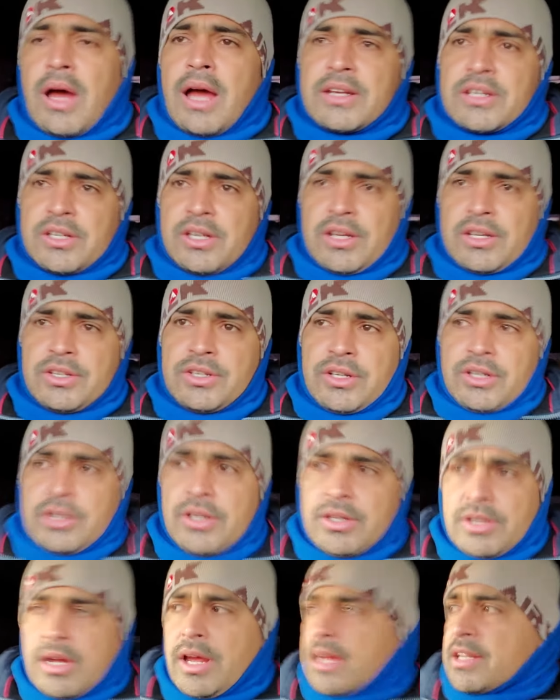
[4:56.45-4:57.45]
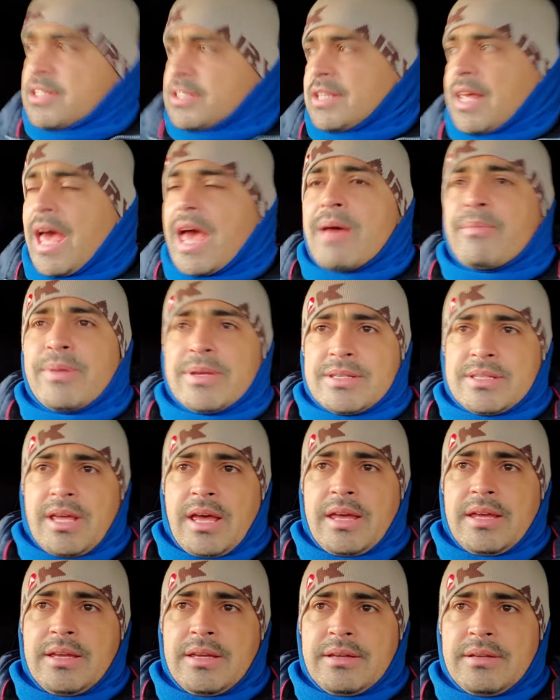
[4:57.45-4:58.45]
a gente recebe isso
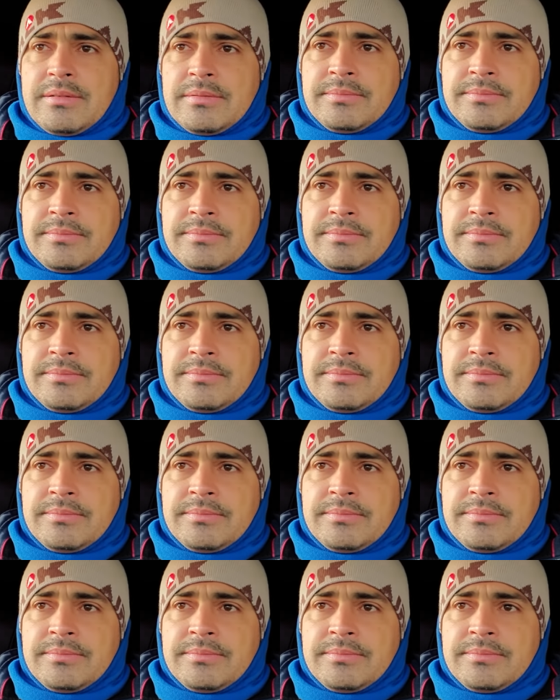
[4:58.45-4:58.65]
aí,